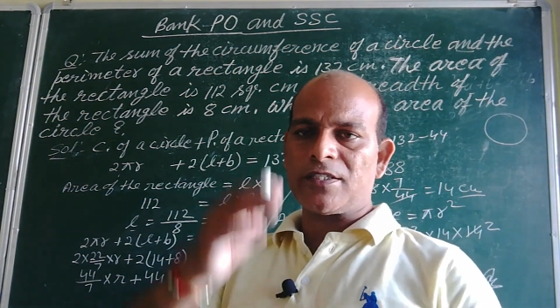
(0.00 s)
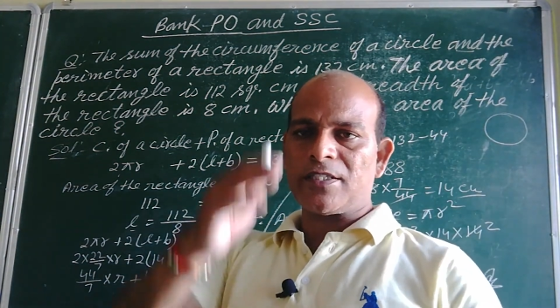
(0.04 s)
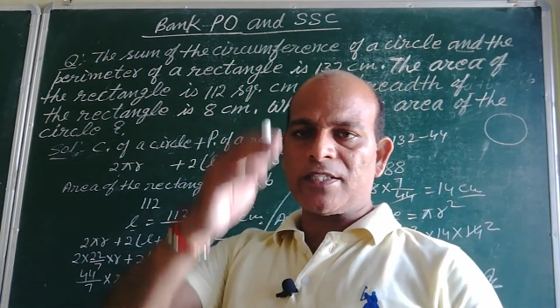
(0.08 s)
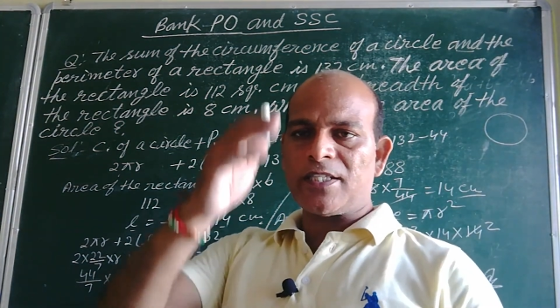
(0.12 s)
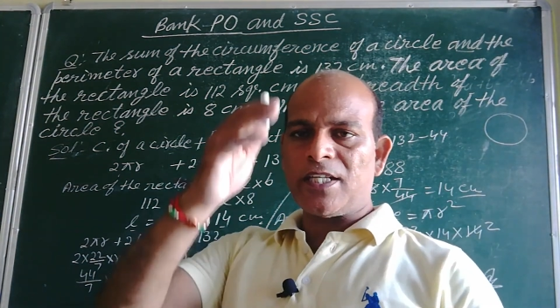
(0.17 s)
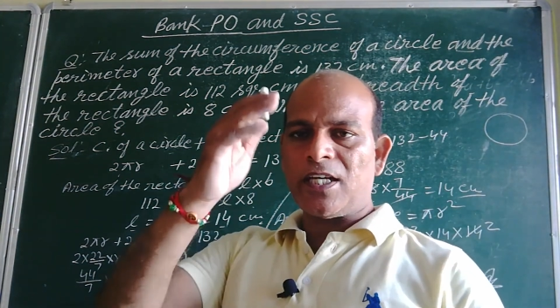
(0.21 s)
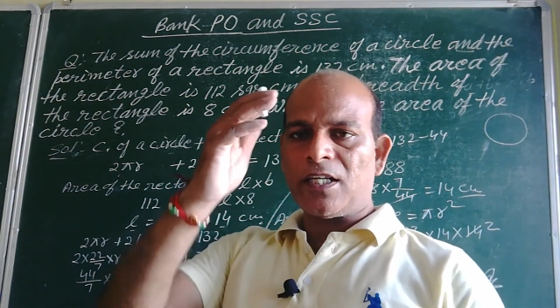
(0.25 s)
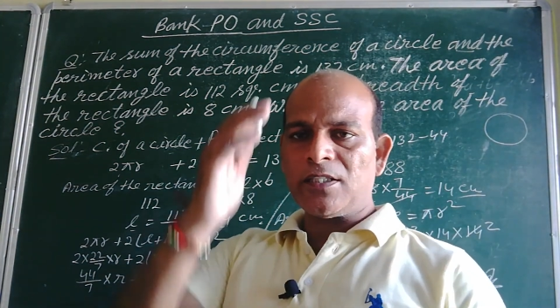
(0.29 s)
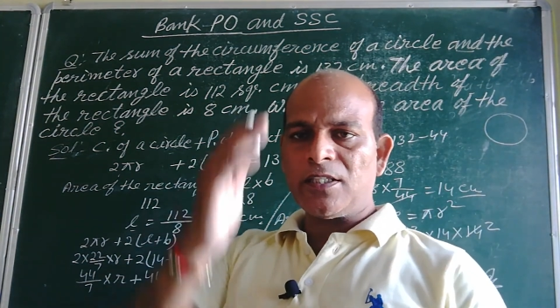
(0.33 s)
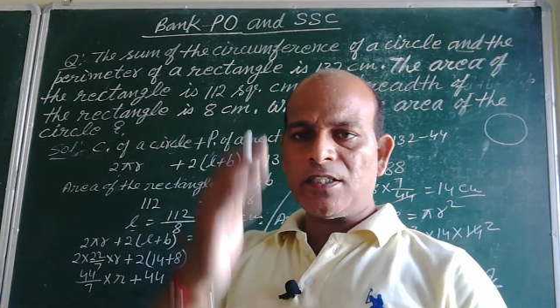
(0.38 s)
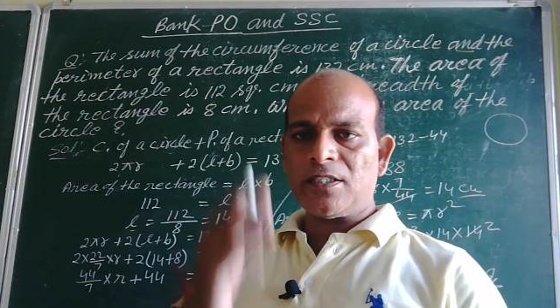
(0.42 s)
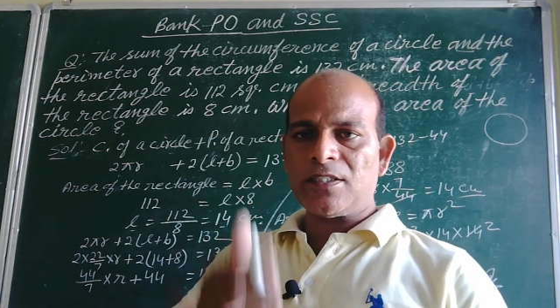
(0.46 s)

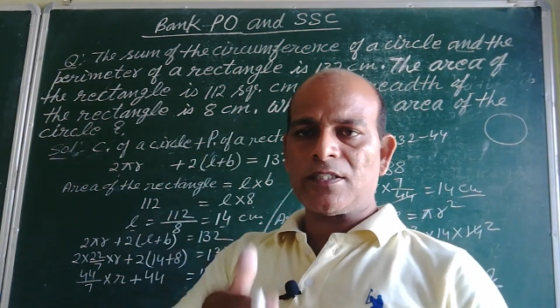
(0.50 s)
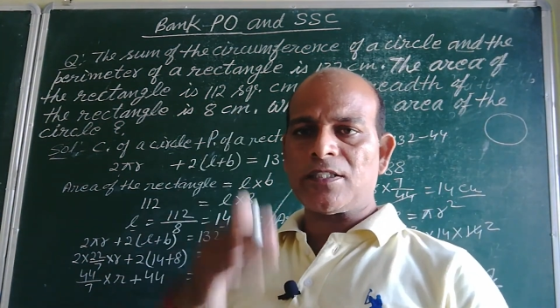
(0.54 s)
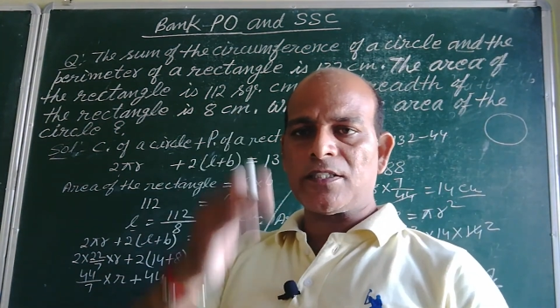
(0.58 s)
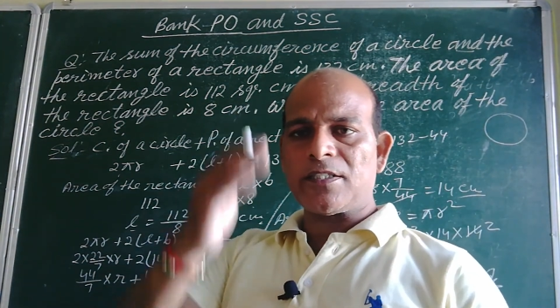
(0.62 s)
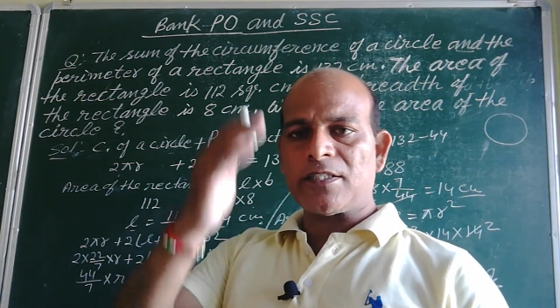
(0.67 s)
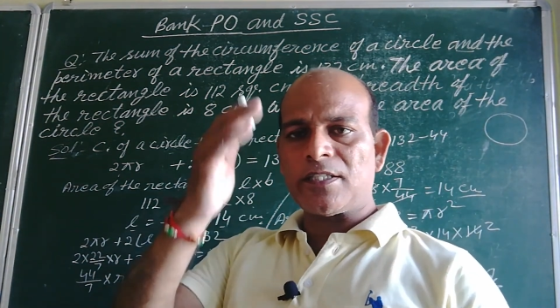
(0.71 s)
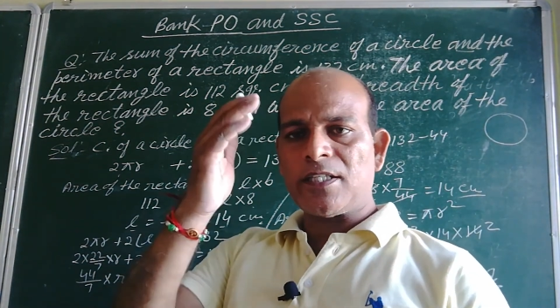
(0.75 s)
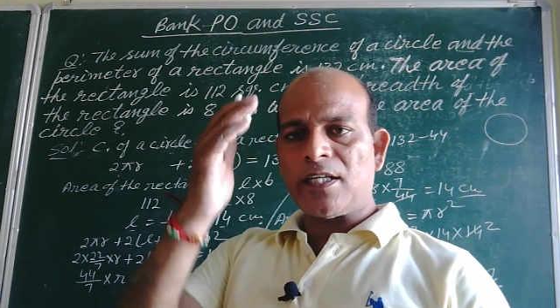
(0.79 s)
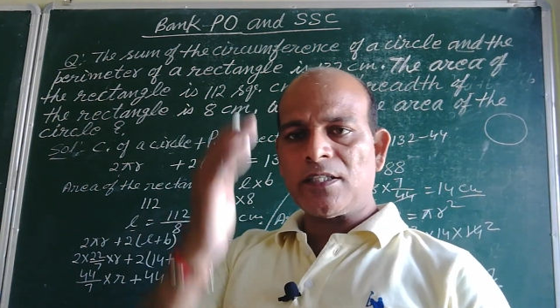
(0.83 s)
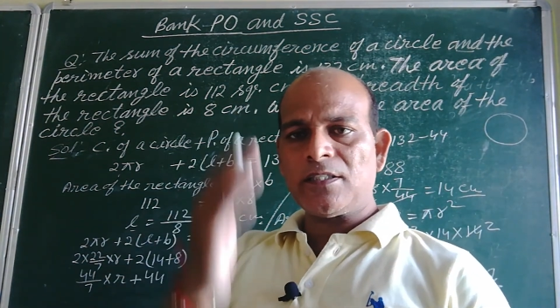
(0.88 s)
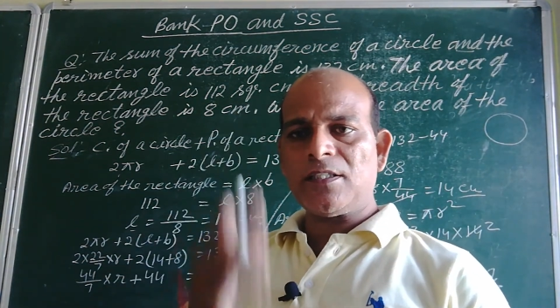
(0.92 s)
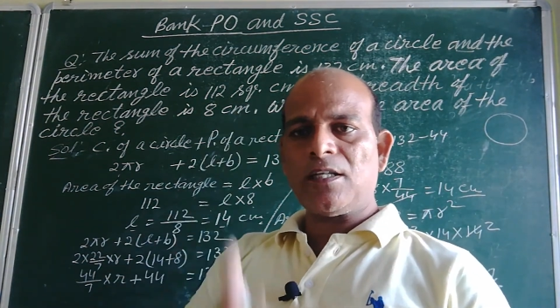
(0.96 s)
ज़्यादा से
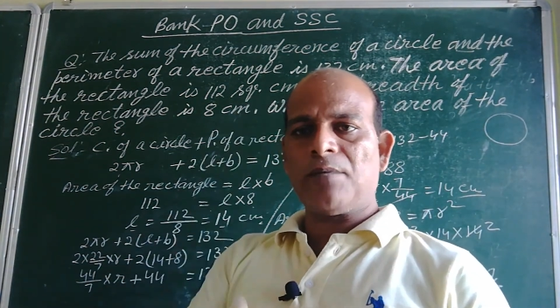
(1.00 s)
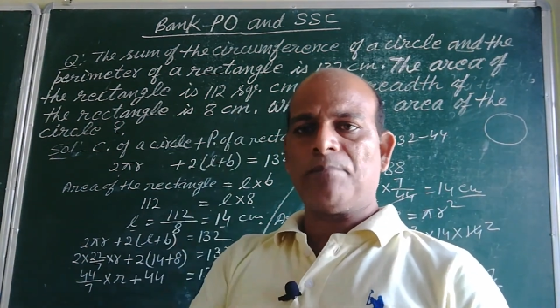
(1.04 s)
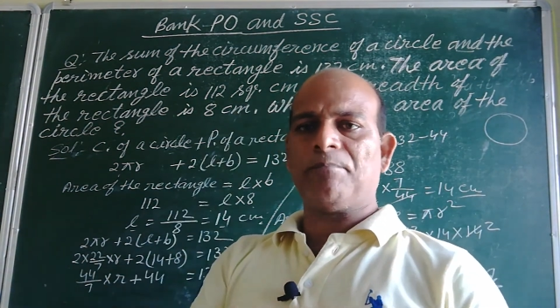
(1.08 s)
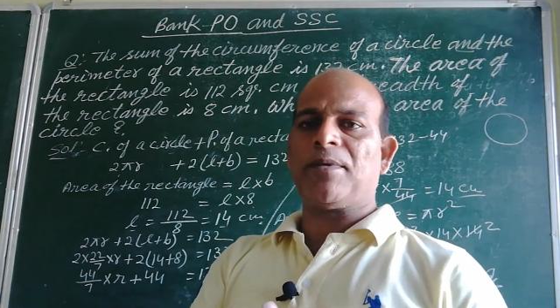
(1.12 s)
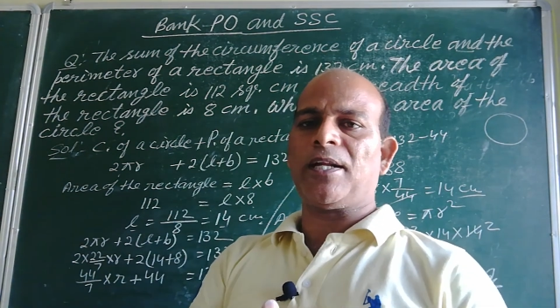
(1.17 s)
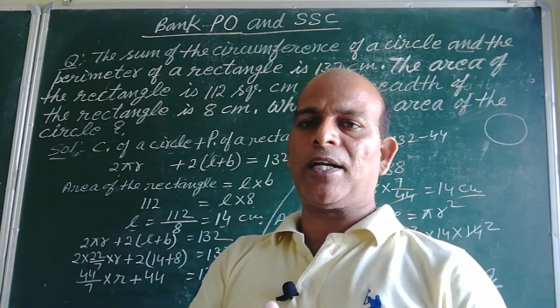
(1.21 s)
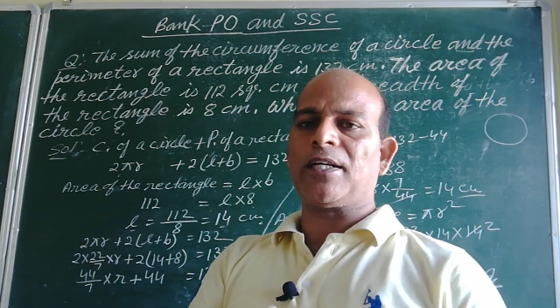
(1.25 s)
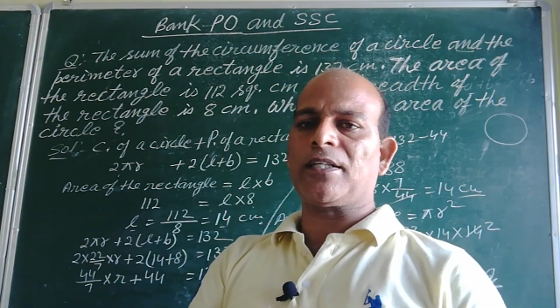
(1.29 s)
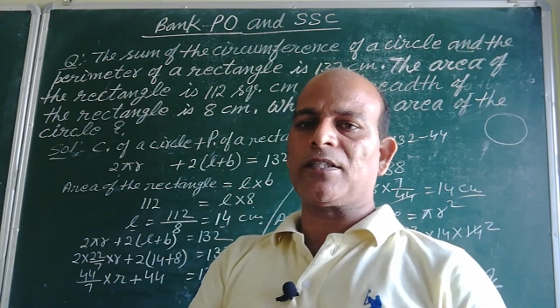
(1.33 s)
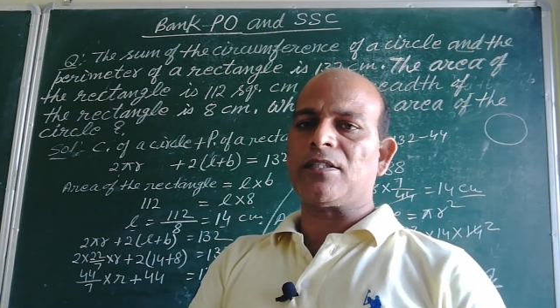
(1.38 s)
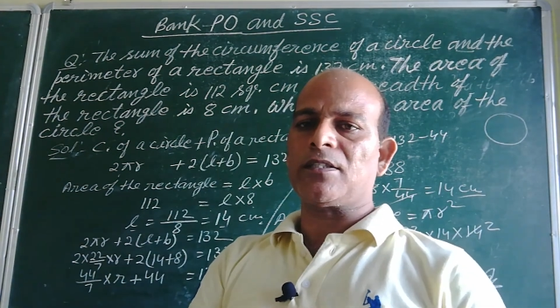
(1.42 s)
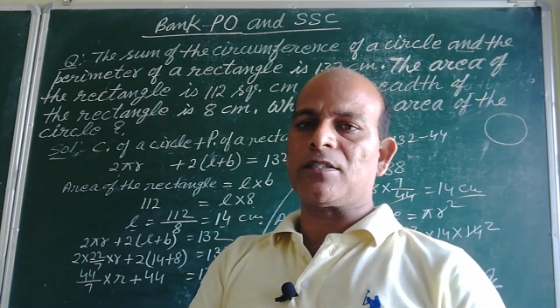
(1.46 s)
ज़्यादा
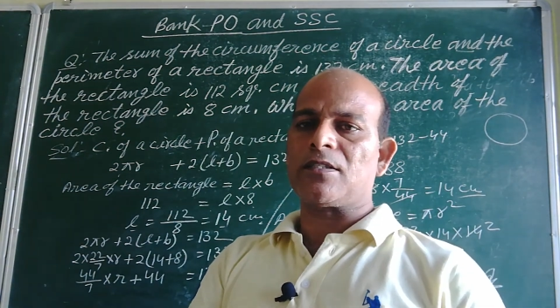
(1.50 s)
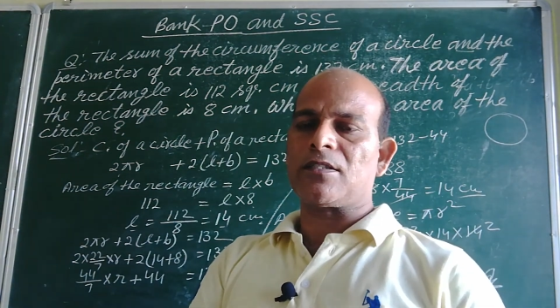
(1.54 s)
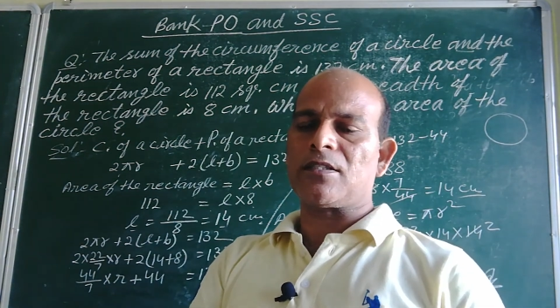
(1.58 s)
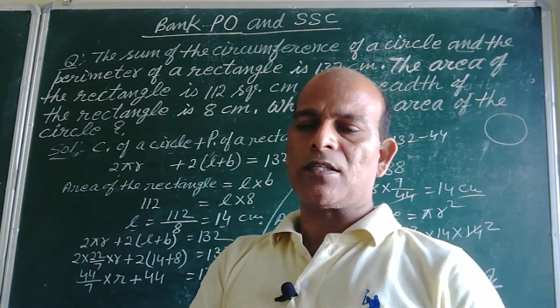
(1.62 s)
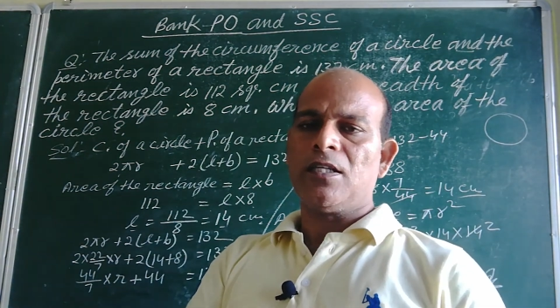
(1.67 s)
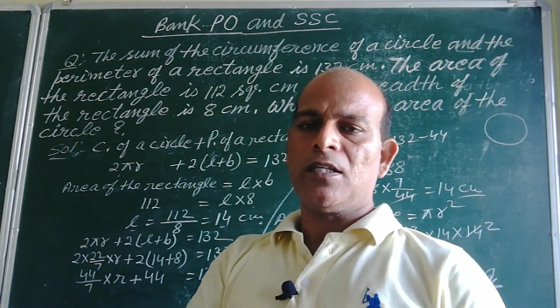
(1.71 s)
प्रैक्टिस